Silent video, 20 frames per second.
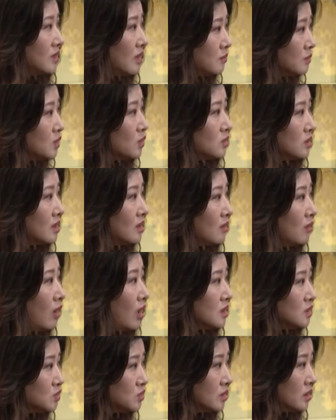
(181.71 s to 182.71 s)
他们有电
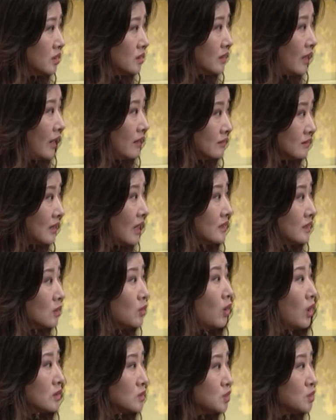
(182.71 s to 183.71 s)
话，你就可以打电
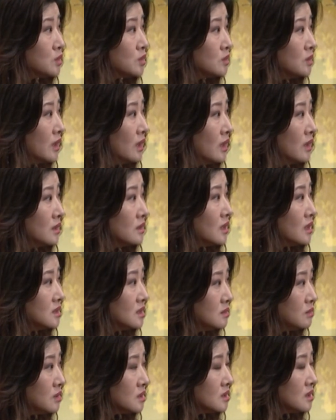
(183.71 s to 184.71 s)
话去，那
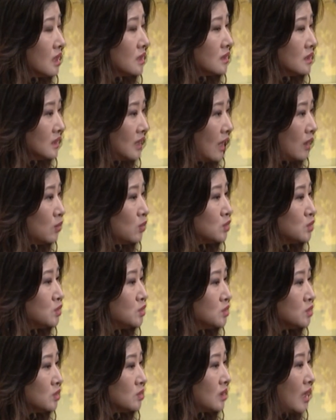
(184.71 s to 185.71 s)
基本上你打过去
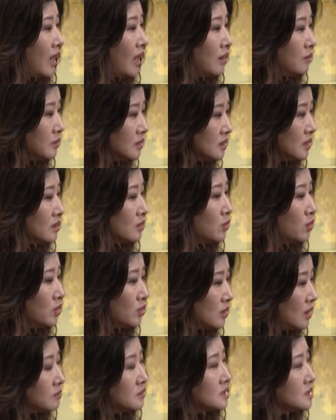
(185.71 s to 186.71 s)
的时候，他们也会有
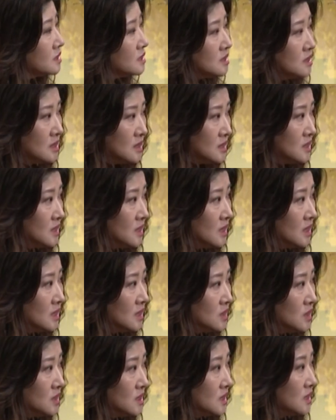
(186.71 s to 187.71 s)
他们自己的心
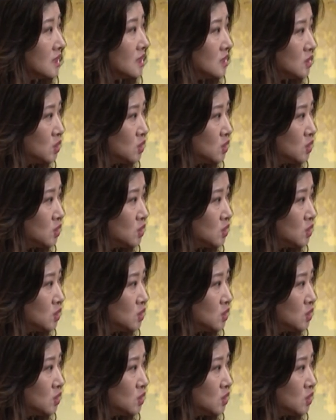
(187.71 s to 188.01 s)
理